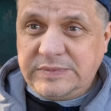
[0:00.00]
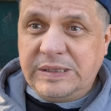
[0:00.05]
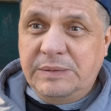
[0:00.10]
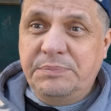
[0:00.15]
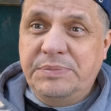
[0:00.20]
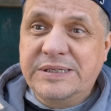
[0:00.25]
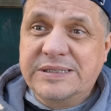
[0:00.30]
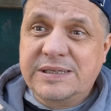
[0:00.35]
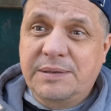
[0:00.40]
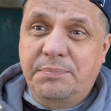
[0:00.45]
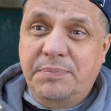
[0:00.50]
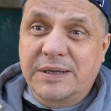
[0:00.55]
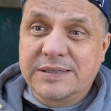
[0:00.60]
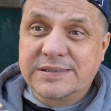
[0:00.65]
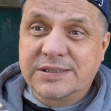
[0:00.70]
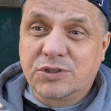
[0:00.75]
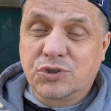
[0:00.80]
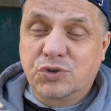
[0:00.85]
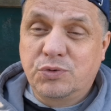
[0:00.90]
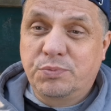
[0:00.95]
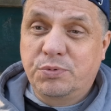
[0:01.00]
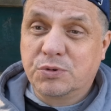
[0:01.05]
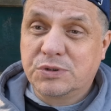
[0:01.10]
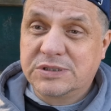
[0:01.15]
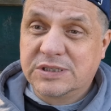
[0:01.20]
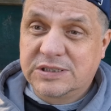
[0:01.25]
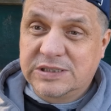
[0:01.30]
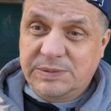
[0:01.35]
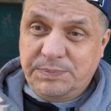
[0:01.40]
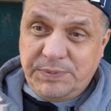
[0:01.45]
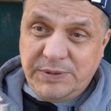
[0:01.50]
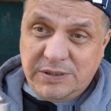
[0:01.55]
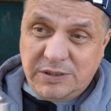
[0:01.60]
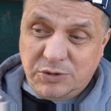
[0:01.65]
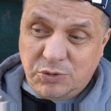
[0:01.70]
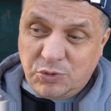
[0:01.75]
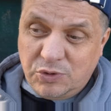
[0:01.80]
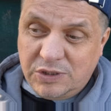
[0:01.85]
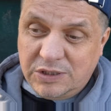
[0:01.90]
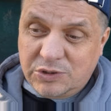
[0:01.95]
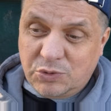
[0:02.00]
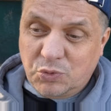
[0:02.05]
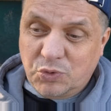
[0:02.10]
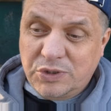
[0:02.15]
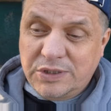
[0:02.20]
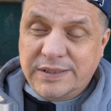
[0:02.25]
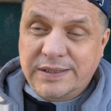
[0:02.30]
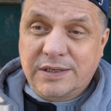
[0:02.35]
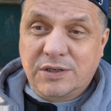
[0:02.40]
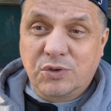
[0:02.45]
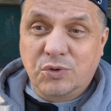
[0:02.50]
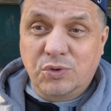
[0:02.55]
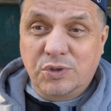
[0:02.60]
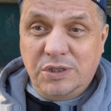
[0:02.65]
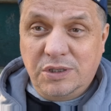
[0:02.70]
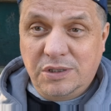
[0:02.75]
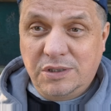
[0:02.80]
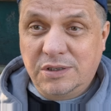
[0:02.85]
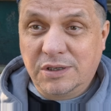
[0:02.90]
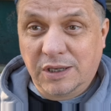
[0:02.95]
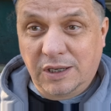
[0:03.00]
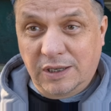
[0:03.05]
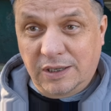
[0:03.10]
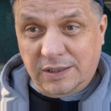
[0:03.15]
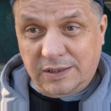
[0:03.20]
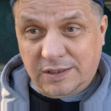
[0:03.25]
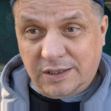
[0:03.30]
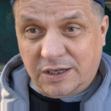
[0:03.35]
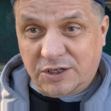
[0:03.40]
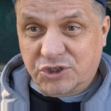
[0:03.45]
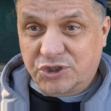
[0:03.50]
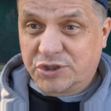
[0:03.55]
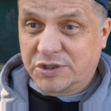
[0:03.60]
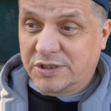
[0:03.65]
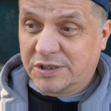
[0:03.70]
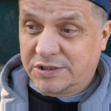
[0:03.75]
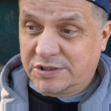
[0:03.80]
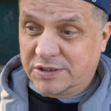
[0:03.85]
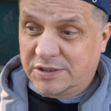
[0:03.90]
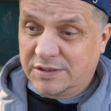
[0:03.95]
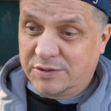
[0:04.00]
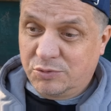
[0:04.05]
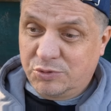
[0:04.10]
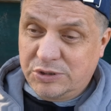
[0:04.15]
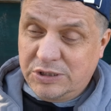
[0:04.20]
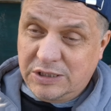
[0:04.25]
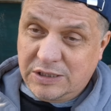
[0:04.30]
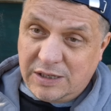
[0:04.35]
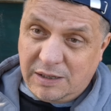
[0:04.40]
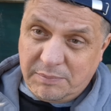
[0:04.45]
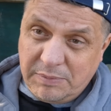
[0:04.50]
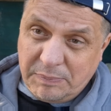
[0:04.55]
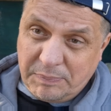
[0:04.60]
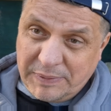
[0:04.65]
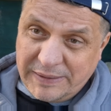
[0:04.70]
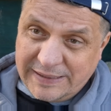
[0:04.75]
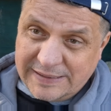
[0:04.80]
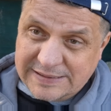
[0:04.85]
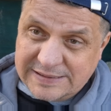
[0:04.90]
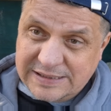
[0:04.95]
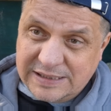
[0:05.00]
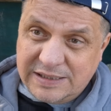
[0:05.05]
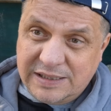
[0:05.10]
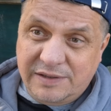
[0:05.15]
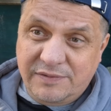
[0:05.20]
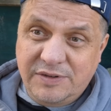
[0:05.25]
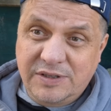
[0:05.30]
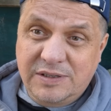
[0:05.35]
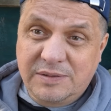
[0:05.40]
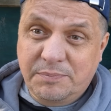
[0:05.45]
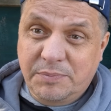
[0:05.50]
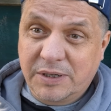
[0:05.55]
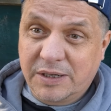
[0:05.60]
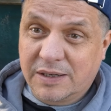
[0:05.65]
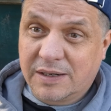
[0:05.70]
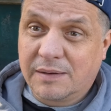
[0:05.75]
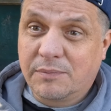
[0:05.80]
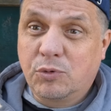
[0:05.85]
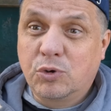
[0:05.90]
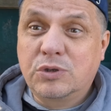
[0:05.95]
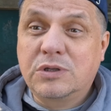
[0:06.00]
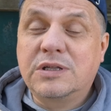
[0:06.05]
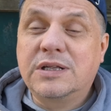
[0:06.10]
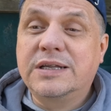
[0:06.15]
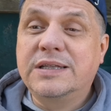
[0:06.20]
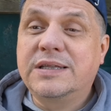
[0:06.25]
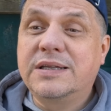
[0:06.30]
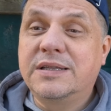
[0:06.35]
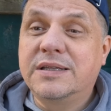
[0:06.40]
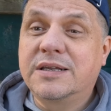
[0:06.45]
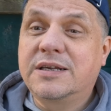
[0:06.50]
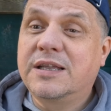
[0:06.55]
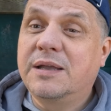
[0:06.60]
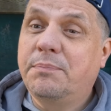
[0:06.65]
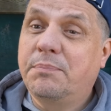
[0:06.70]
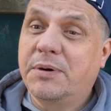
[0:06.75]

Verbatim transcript: безопасно, чтобы он зацепил эту, эту энергию и также этих людей как бы приостановил, приработал, а эта энергия